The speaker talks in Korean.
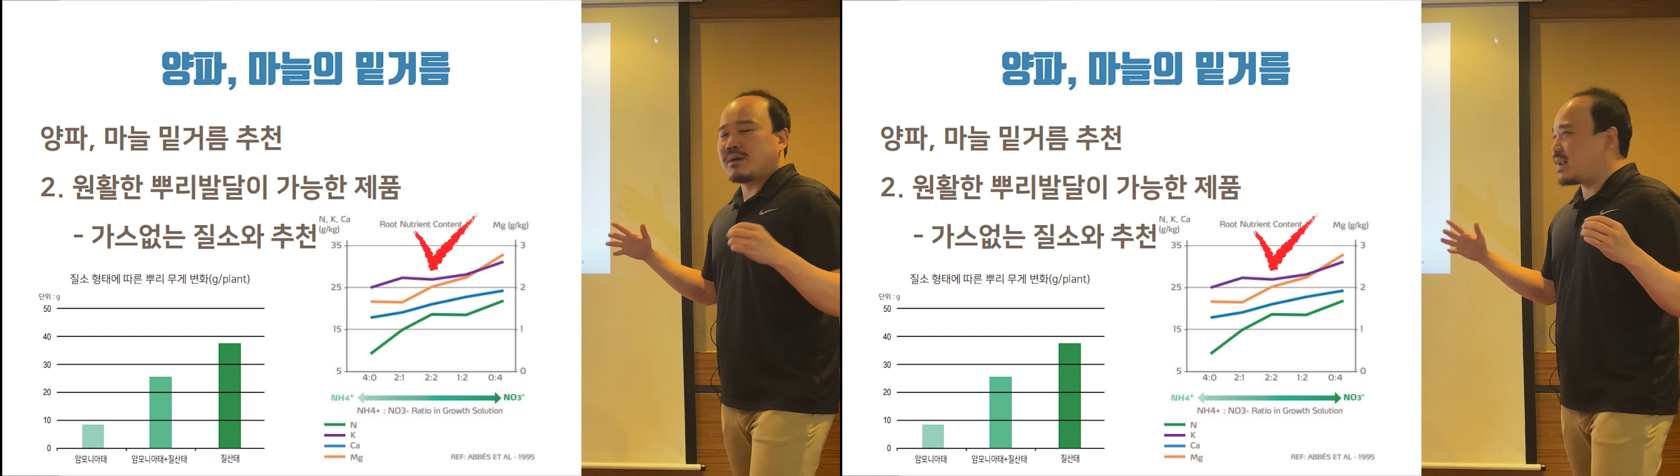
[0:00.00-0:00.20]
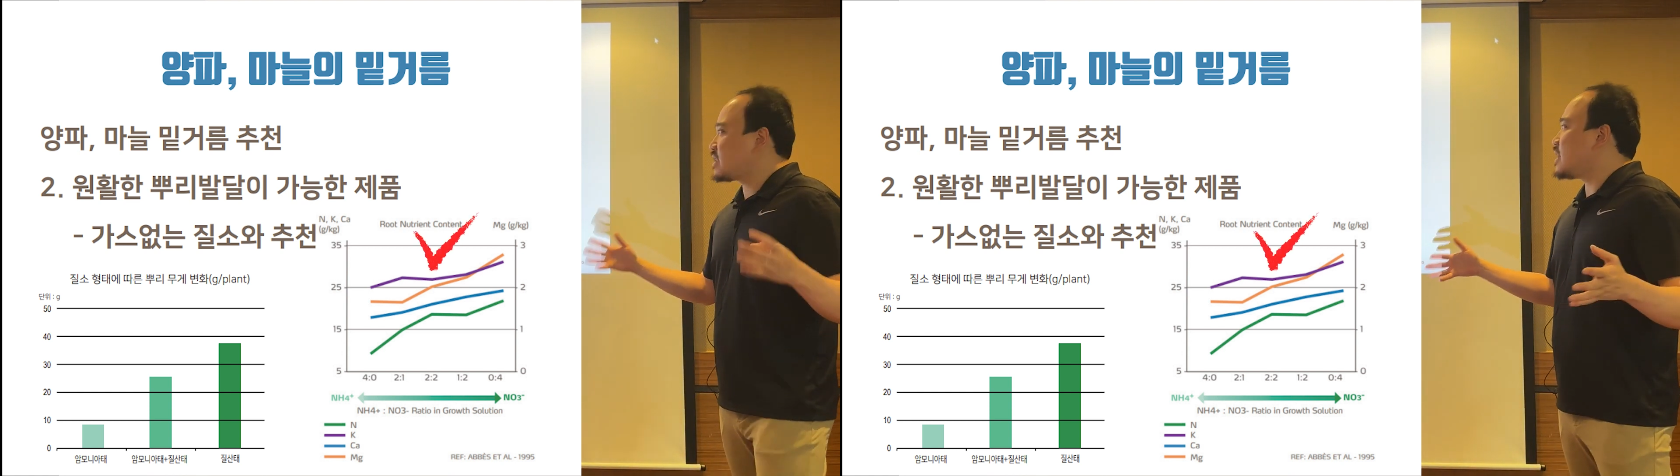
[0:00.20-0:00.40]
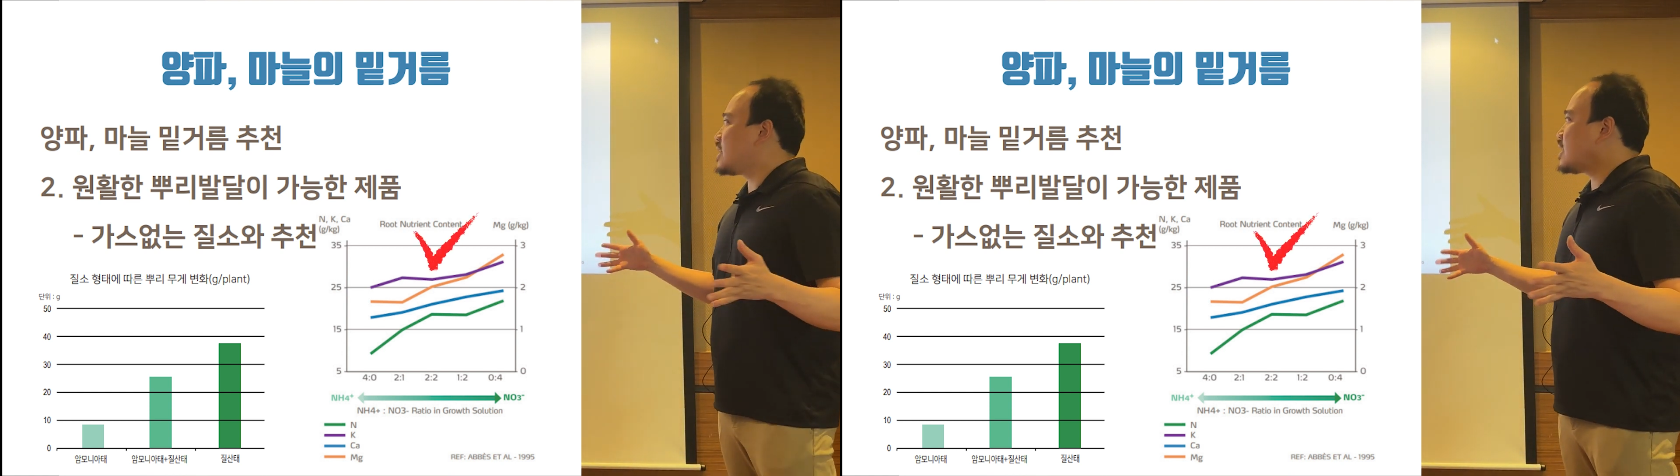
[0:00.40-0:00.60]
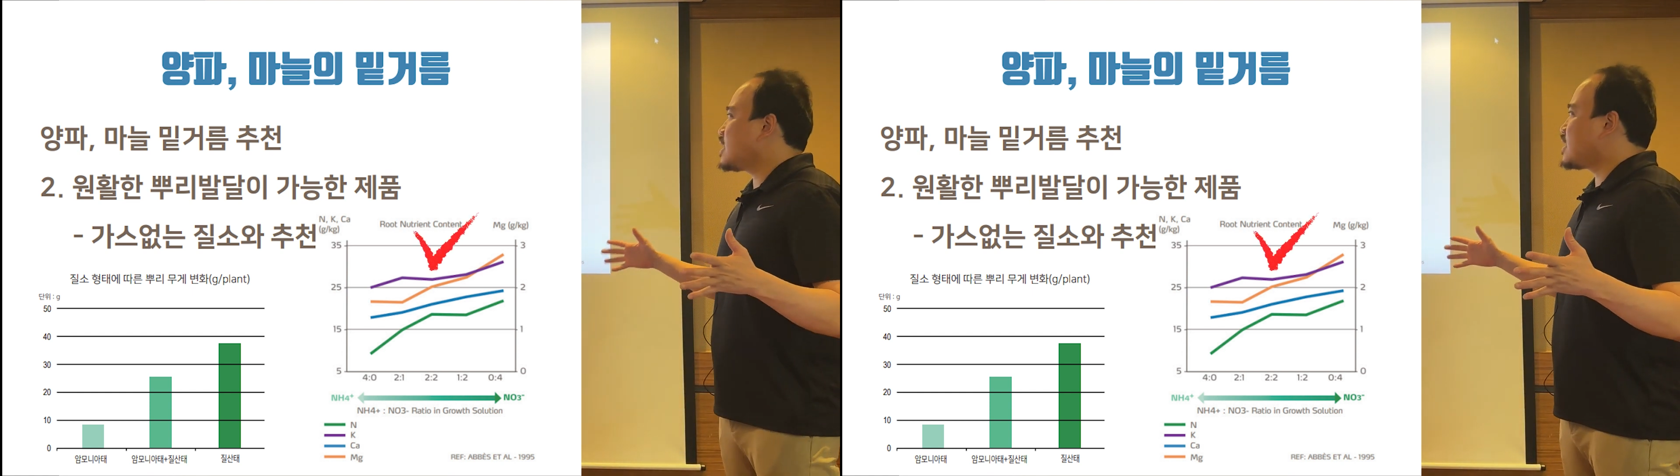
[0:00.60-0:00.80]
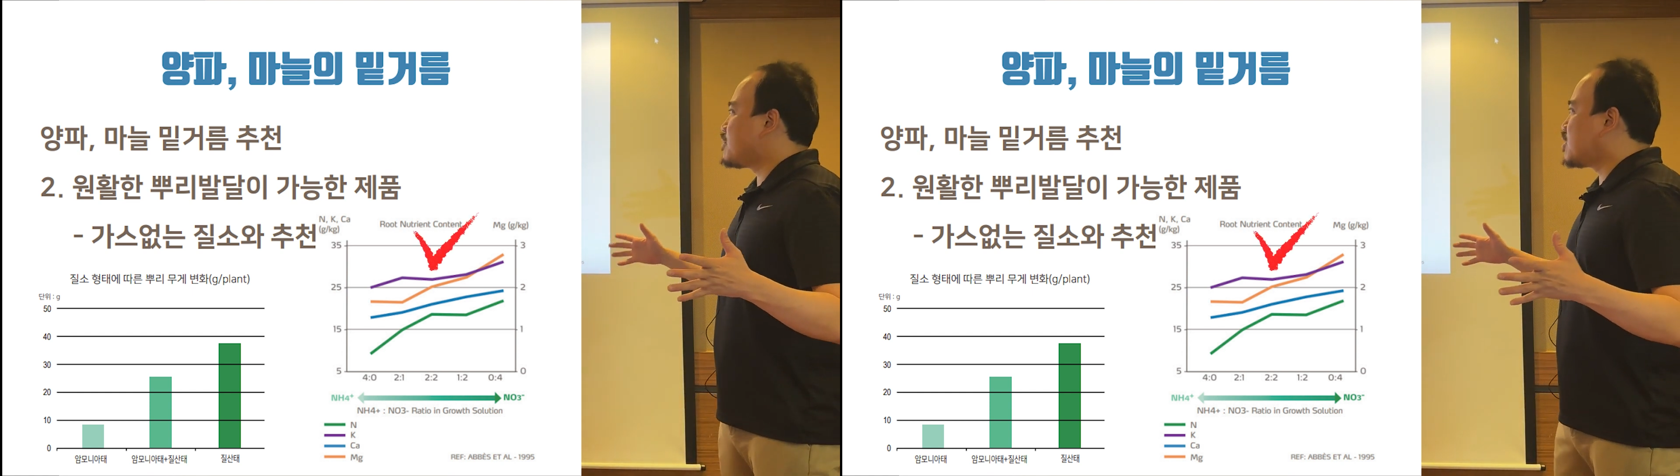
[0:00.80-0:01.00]

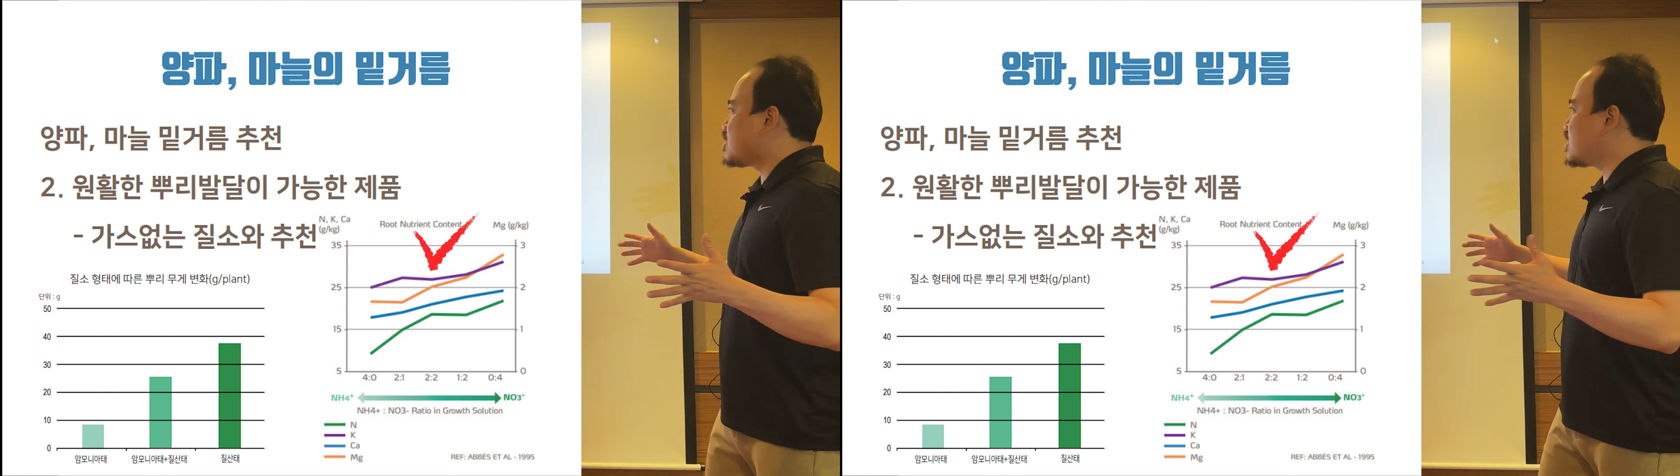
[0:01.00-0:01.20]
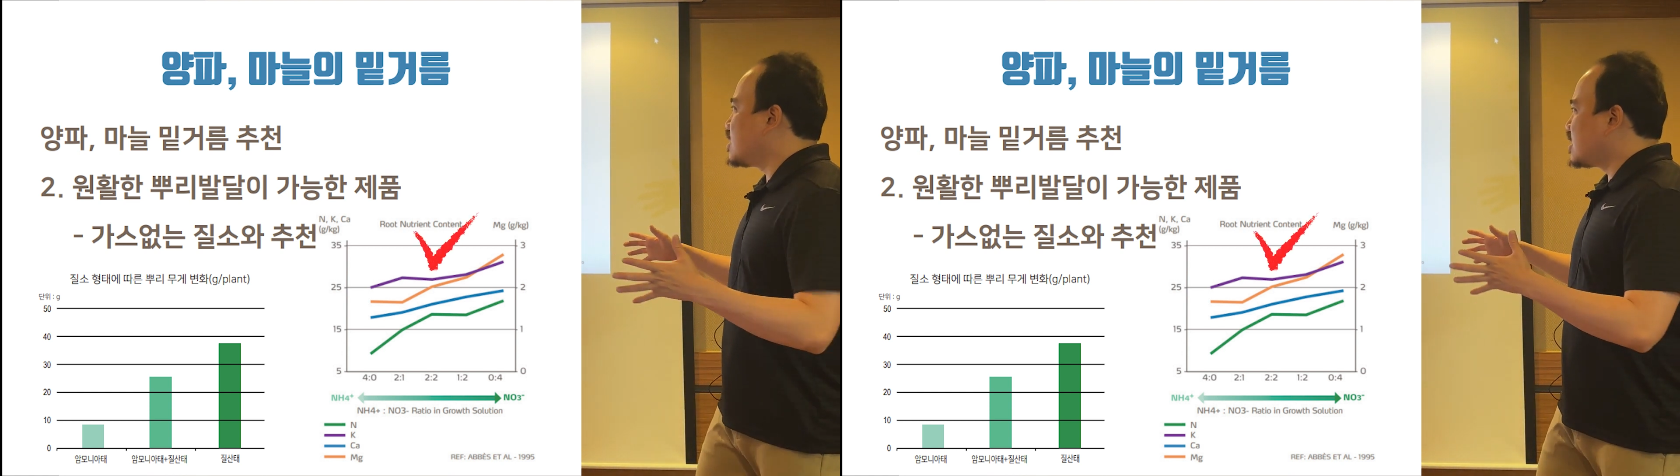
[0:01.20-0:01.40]
발달하게 되면은